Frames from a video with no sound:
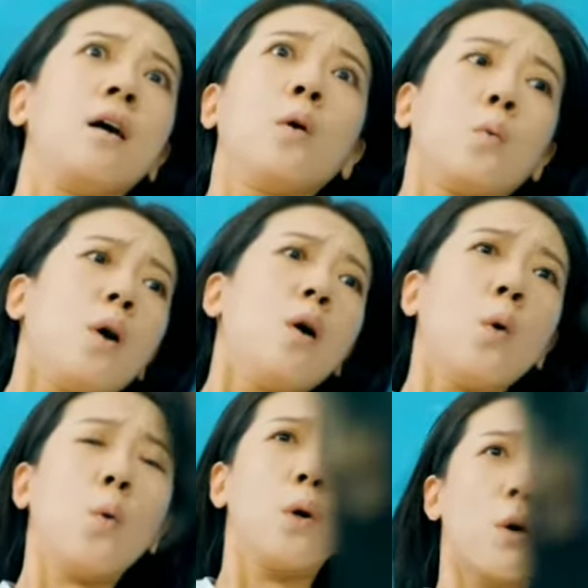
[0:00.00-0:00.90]
Aku
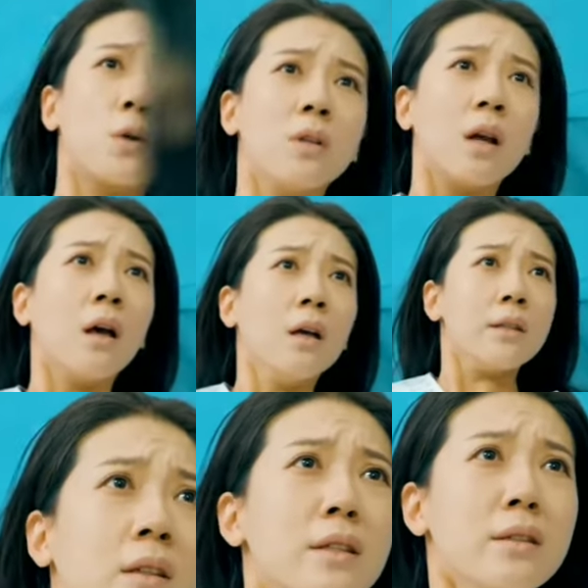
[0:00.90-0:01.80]
mohon padamu.
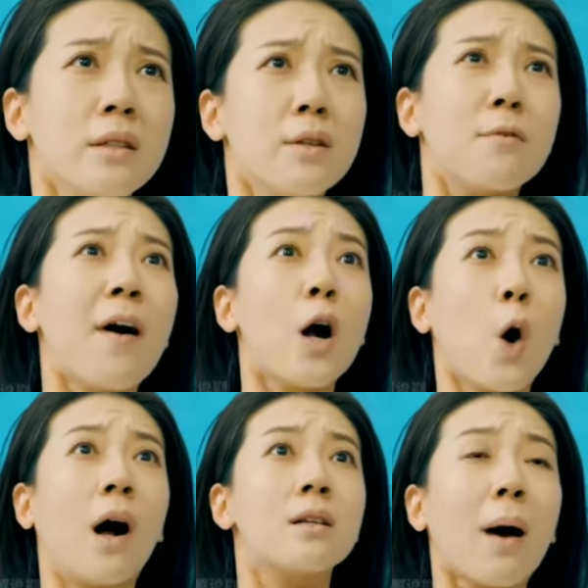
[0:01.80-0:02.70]
Tolong maafkan
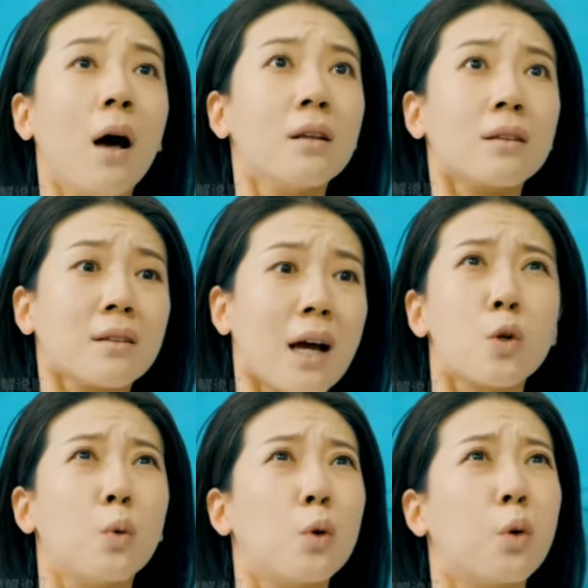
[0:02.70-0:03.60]
anak aku.
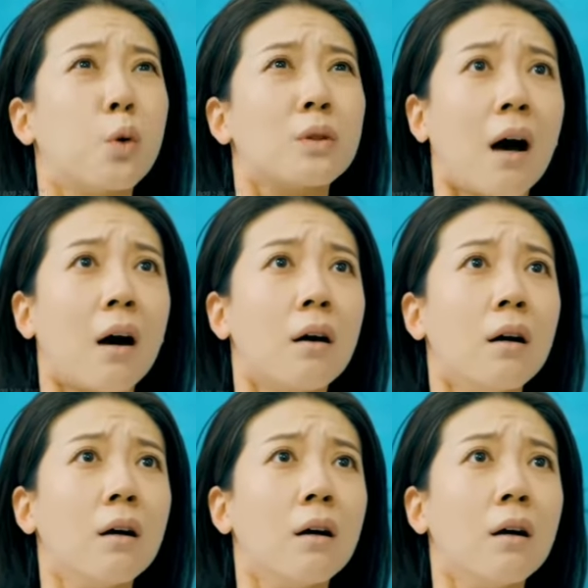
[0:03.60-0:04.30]
Dia tidak bersalah.